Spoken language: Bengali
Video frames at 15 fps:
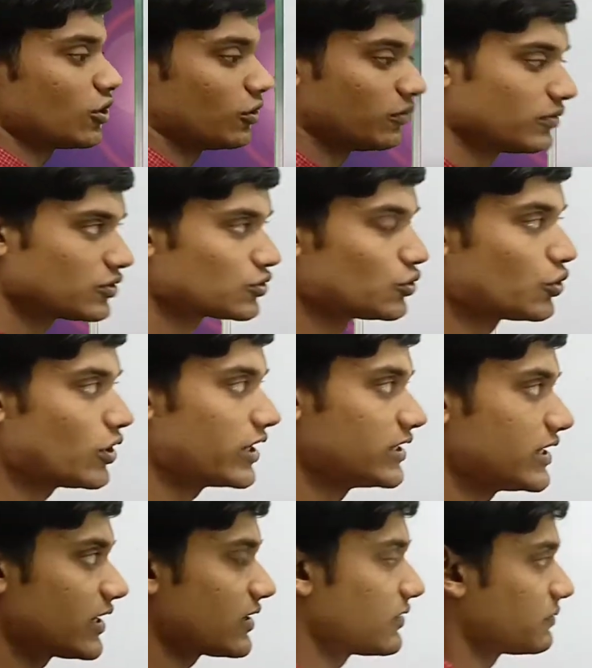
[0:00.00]
চলো শুরু করা
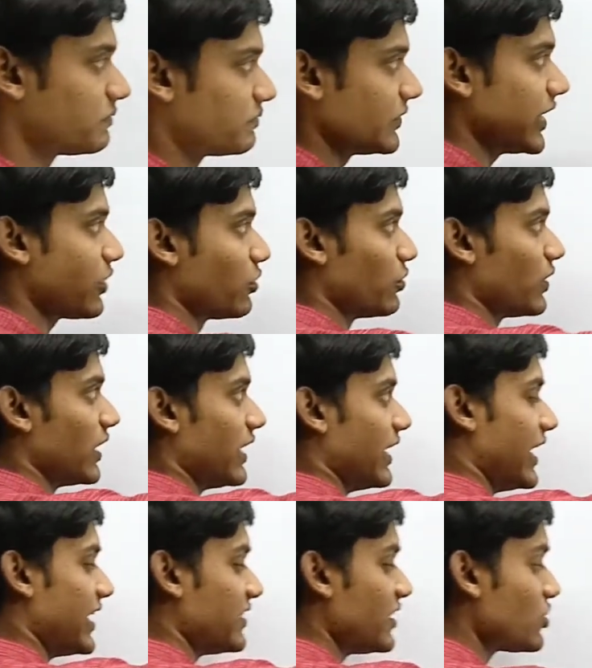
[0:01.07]
যাক দেখো
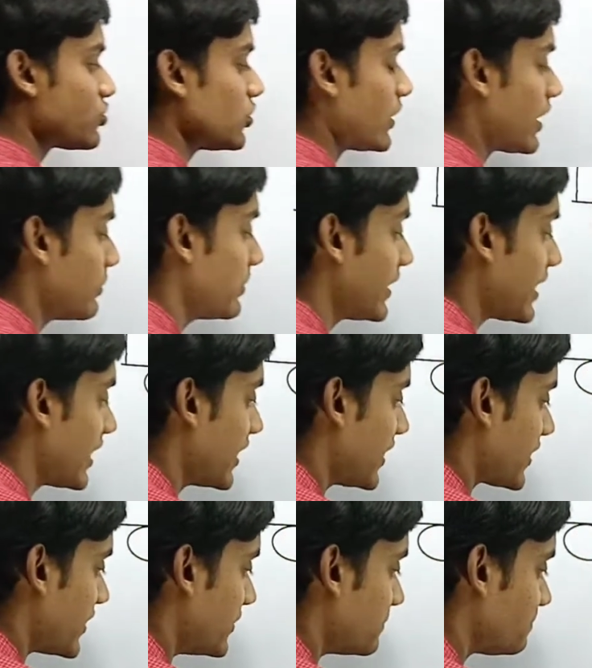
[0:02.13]
এই দৃশ্যটাকে আমি এখানে
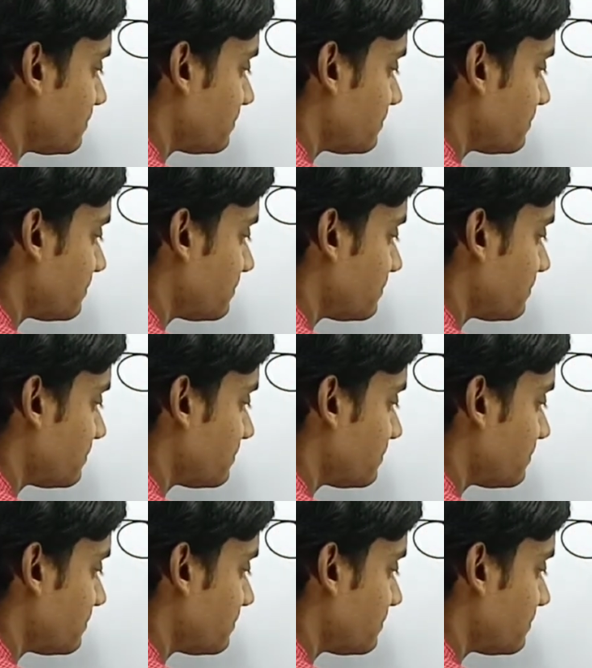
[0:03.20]
আঁকি